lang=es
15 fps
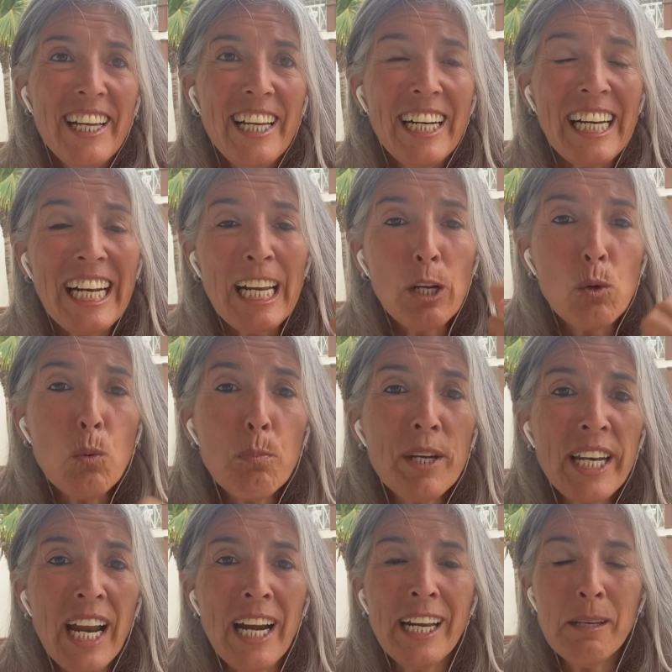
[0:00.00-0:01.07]

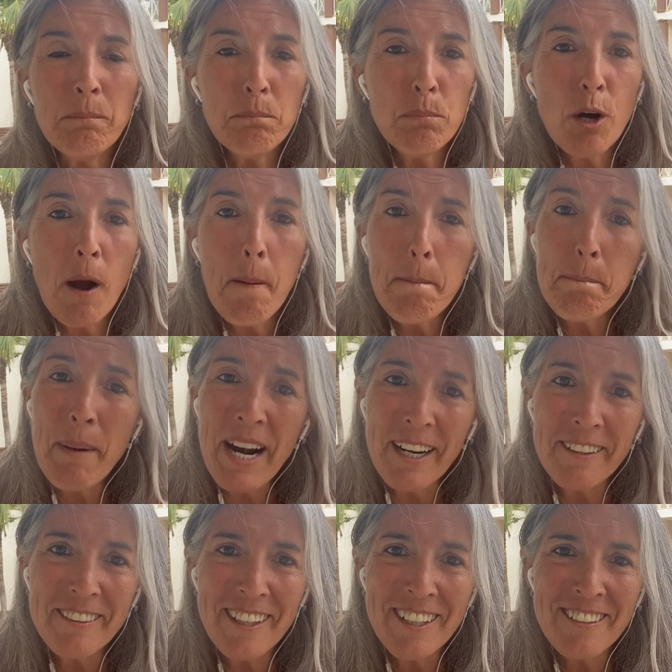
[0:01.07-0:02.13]
recuperar en vos
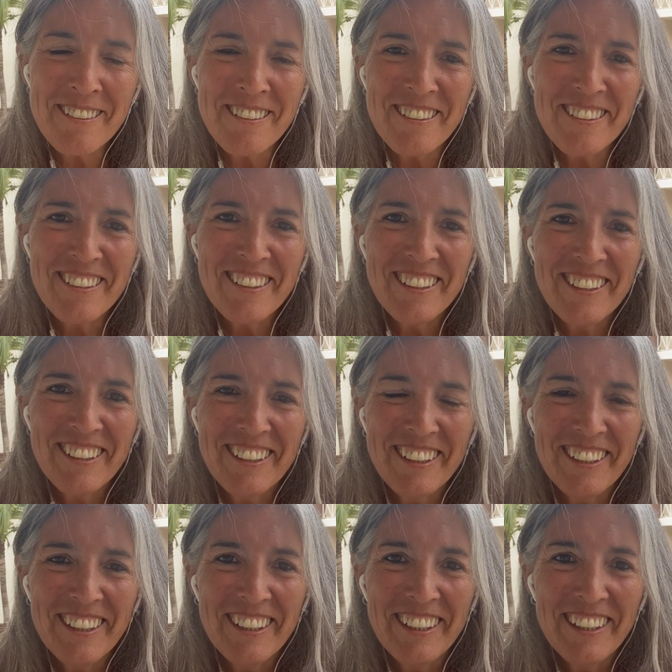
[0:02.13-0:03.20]
partes
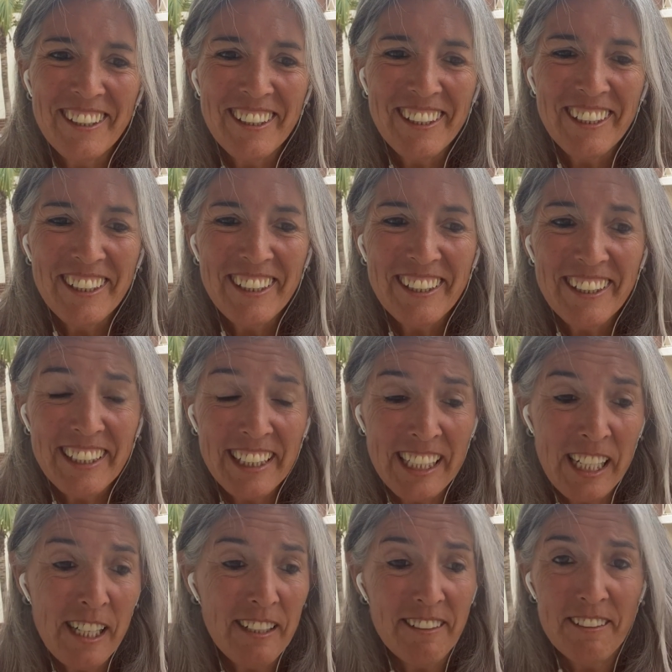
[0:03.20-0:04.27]

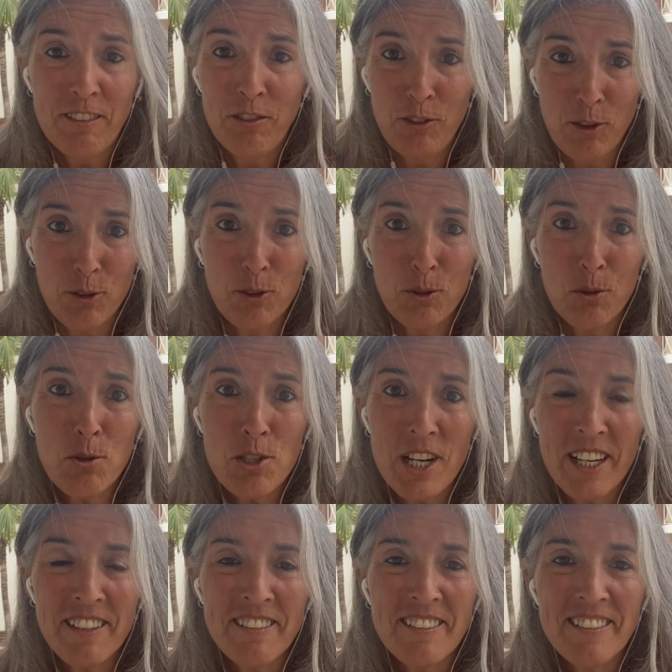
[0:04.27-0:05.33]
que son
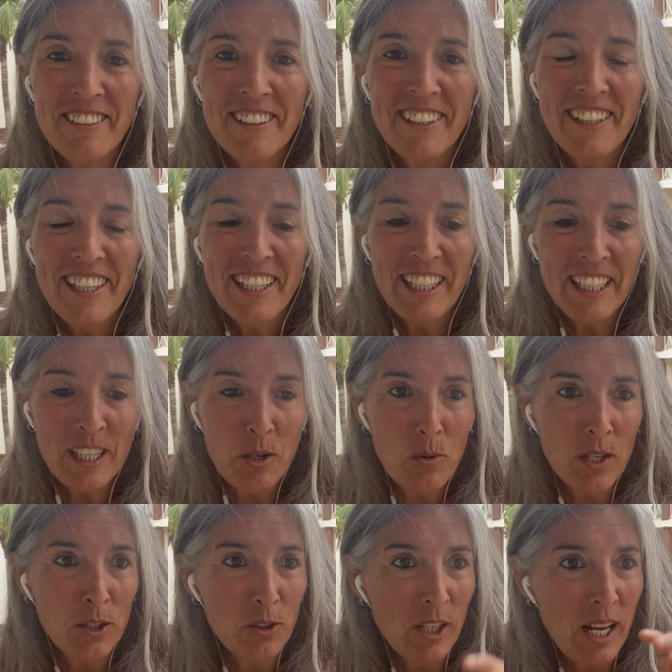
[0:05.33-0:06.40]
tuyas y que
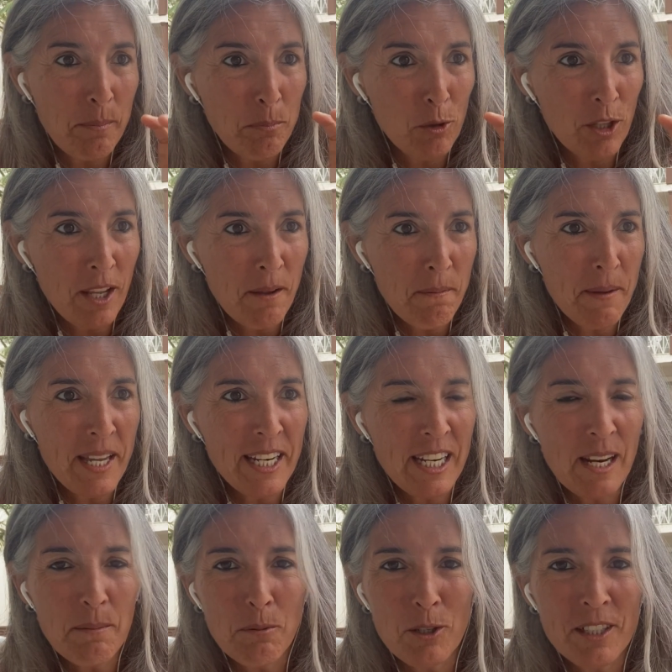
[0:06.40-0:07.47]
cuando la podés ver y
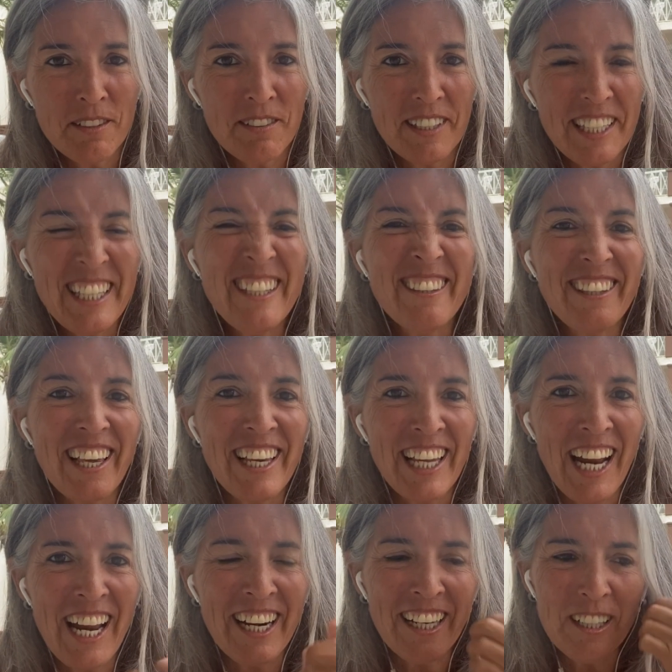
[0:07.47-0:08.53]
la podés
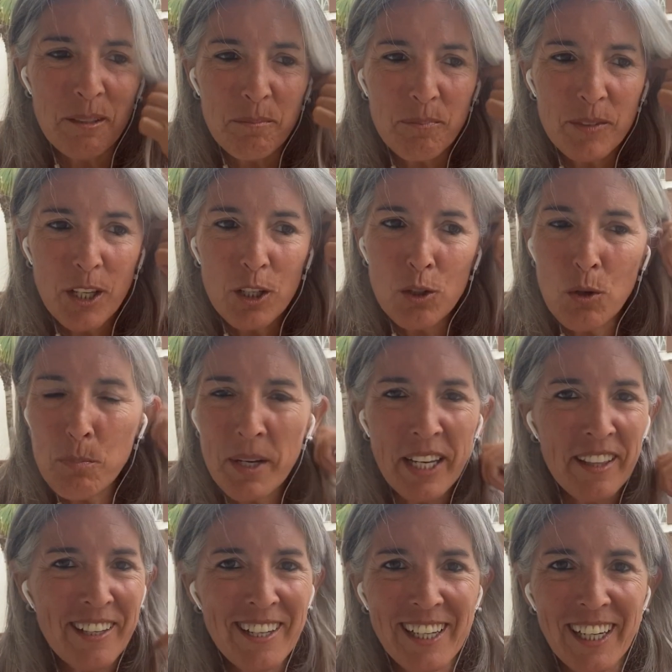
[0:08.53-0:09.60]
integrar, no para
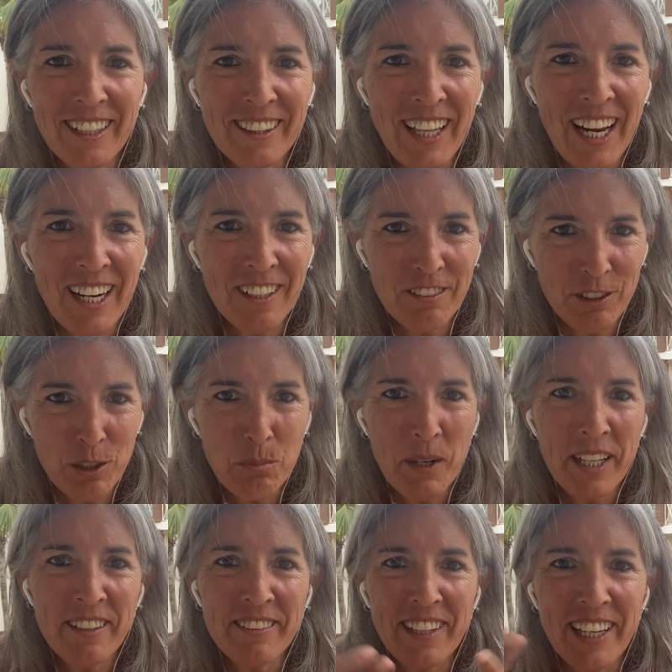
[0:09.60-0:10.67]
descartar, sino
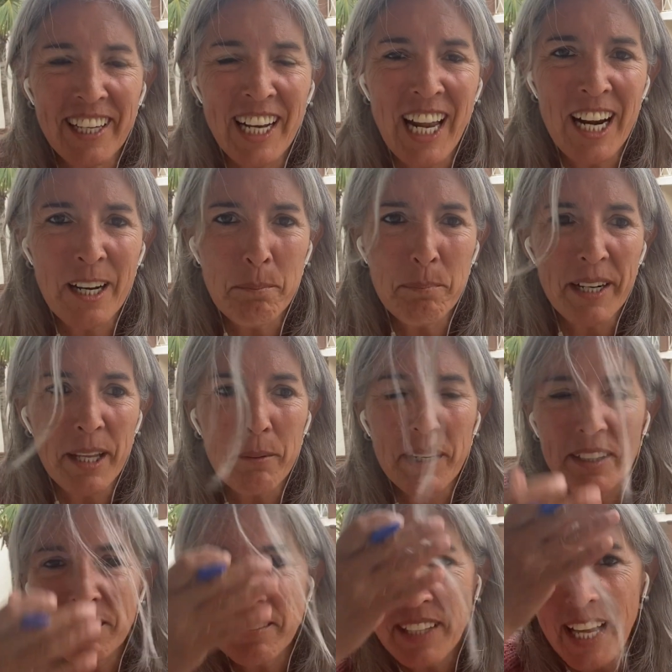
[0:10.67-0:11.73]
para integrar, para
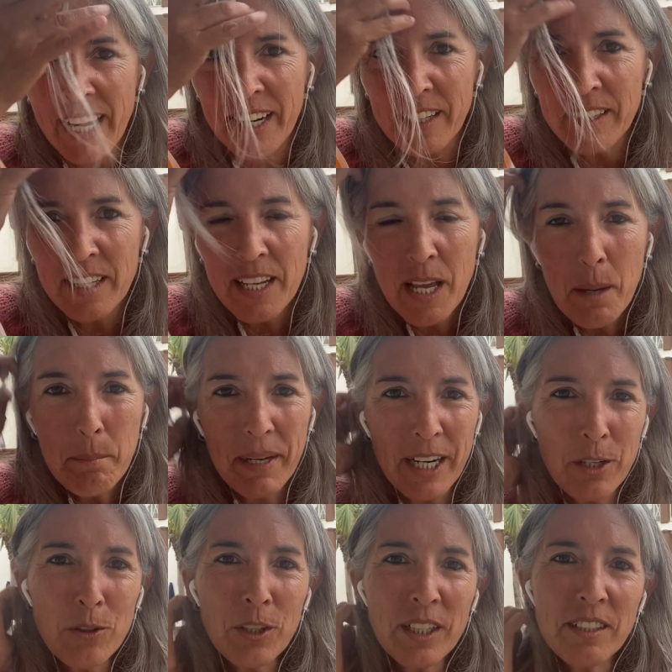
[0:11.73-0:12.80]
abrazar, para
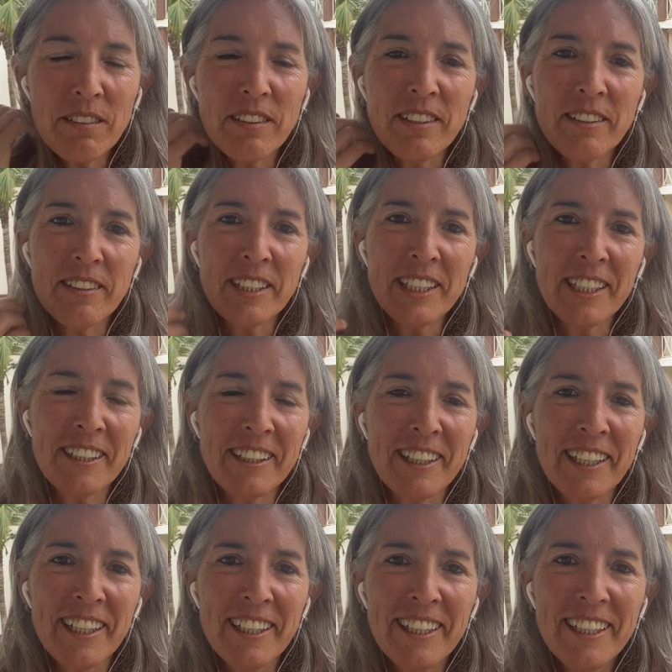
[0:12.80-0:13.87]
no resistirte,